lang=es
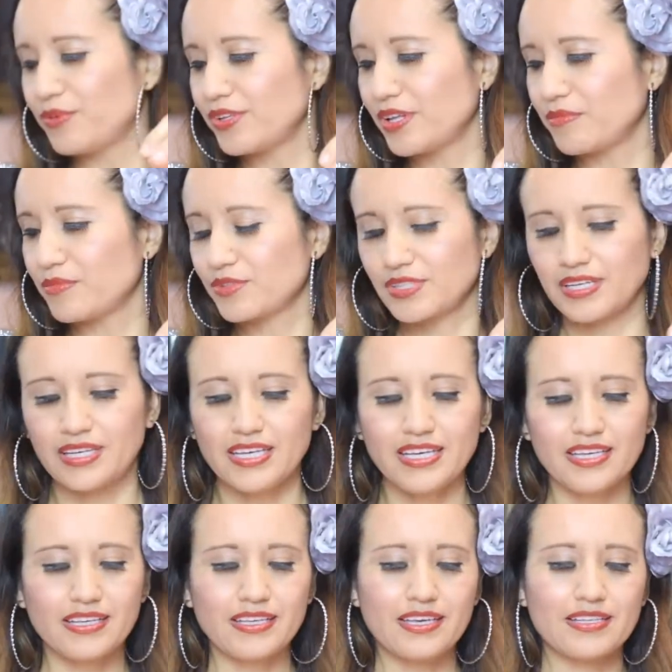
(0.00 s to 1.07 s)
Ponemos
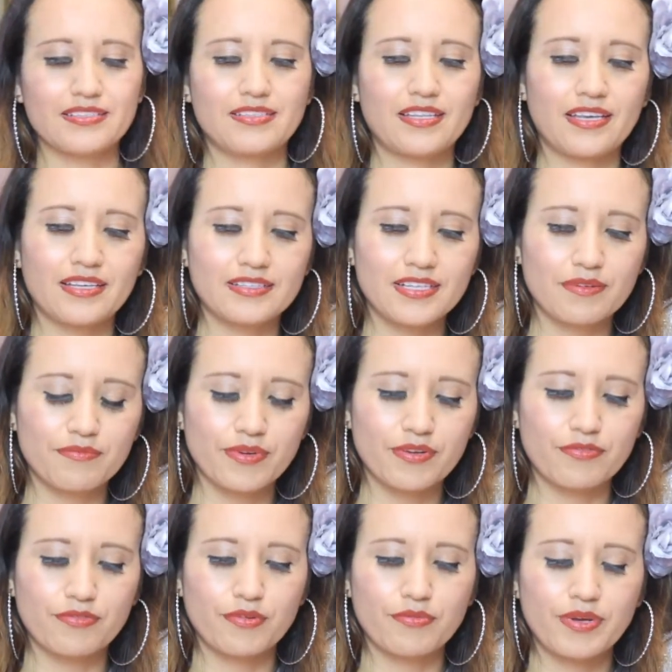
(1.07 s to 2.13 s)
aquí y este es el
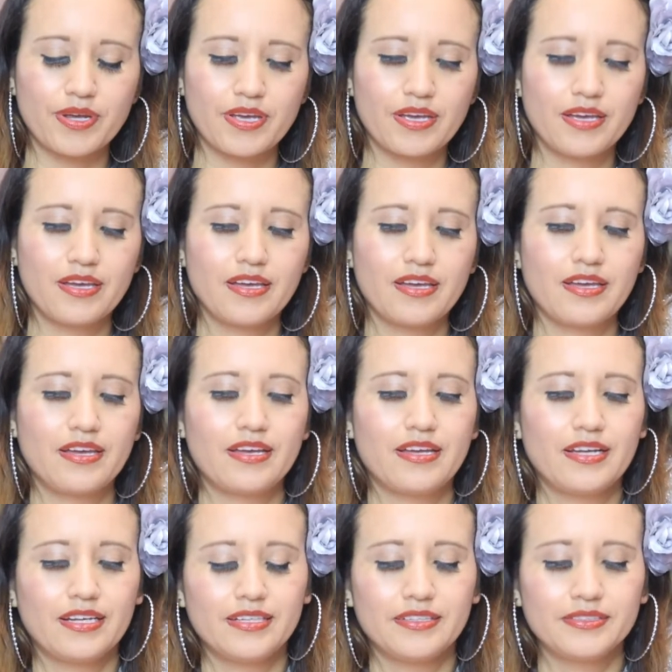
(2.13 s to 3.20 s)

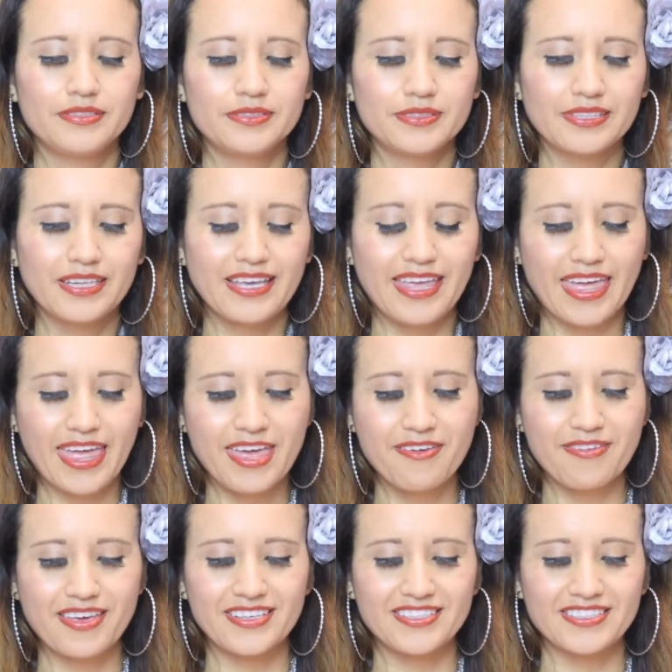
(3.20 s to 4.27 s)
perfume. ¡Qué
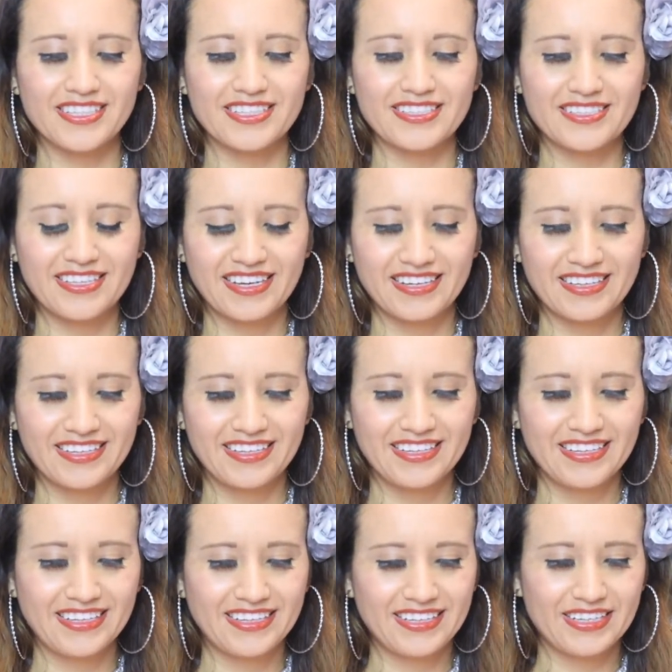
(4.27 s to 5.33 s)
belleza!
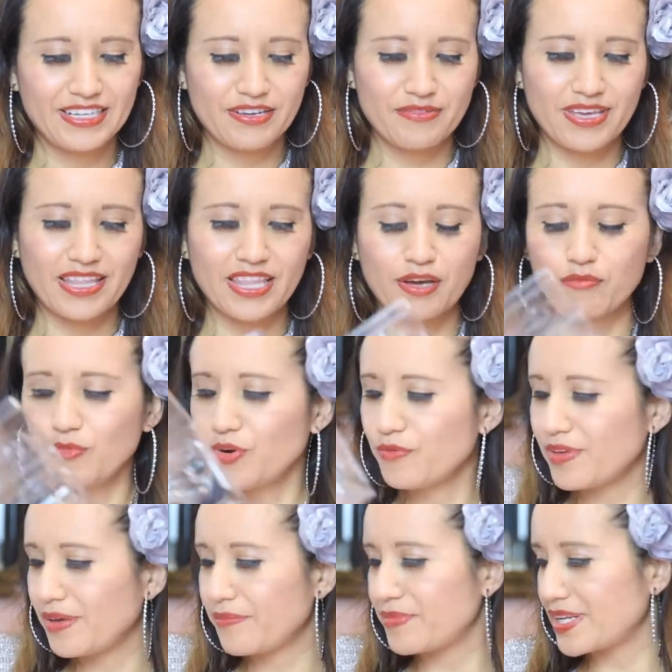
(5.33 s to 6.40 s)
Tienen
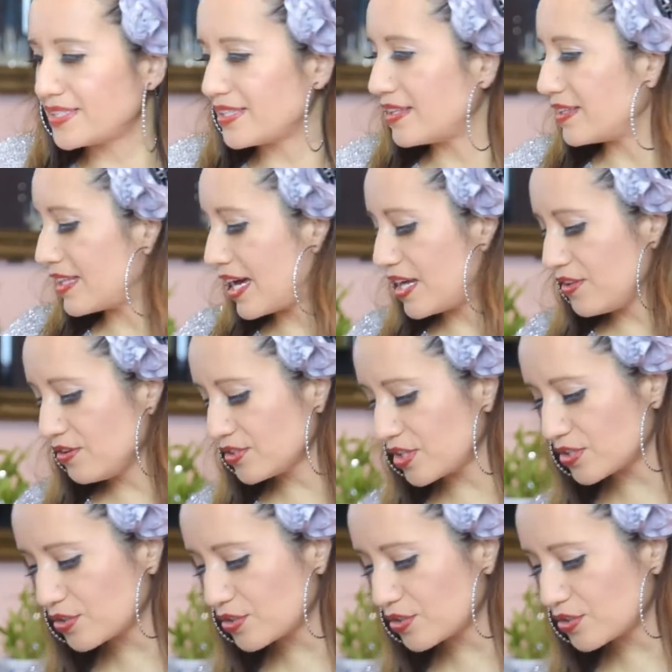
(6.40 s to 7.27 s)
muy bien presentados y